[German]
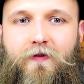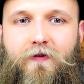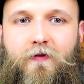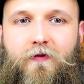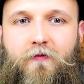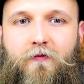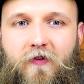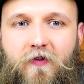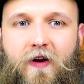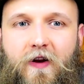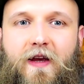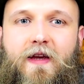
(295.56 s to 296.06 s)

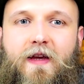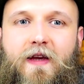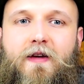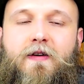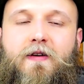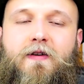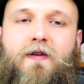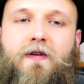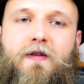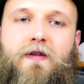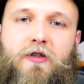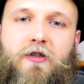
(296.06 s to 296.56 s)

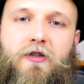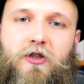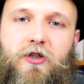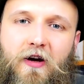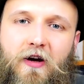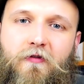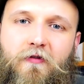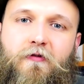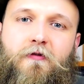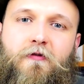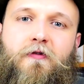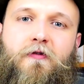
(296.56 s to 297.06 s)
Pflege
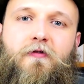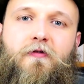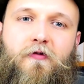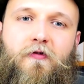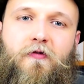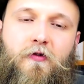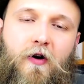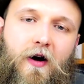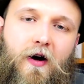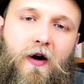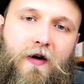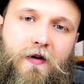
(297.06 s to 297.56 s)
schaffen
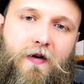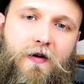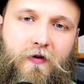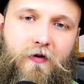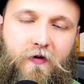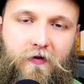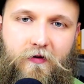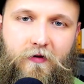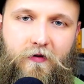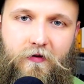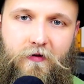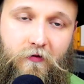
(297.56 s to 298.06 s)
für eine
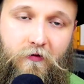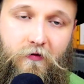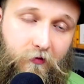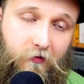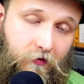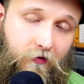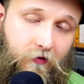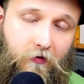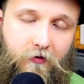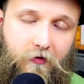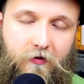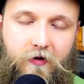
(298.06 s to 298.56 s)
ge
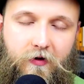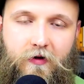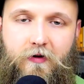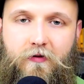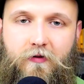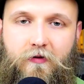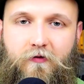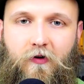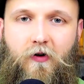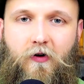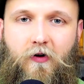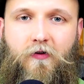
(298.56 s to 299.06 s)
gesunde
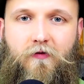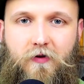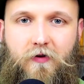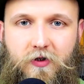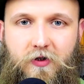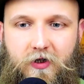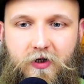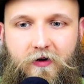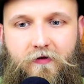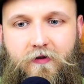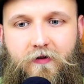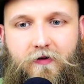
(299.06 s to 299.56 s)

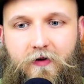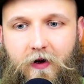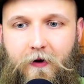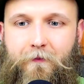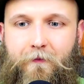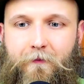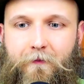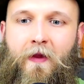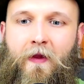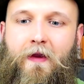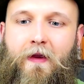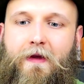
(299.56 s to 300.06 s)
Forstwirtschaft. Ja.
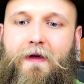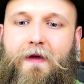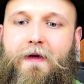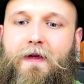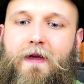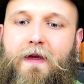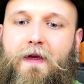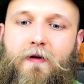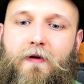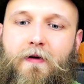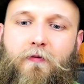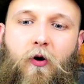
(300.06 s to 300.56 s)

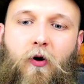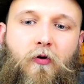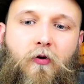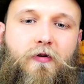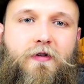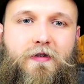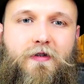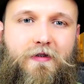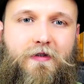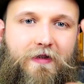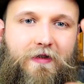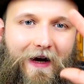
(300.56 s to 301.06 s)

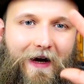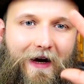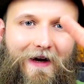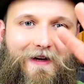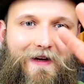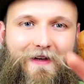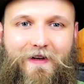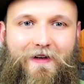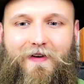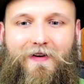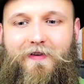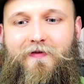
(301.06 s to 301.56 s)
Punkt
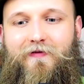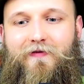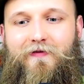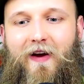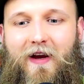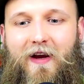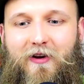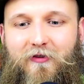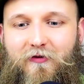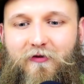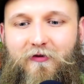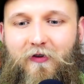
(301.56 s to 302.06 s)
3.
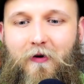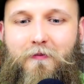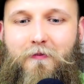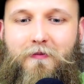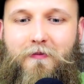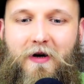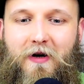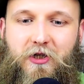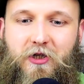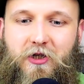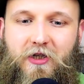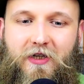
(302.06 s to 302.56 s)
Weg vom
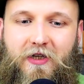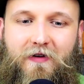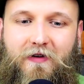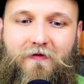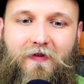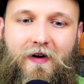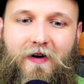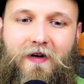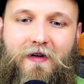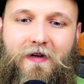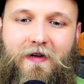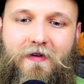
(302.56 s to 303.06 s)

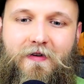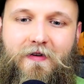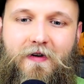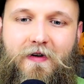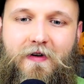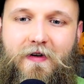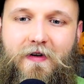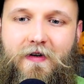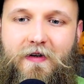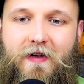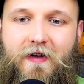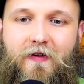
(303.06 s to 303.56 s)
Maschinenwald.
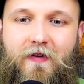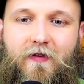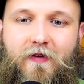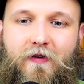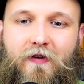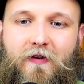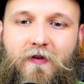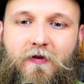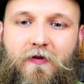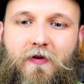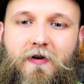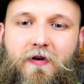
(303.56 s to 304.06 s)
Äh, das ist
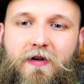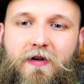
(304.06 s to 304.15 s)
natürlich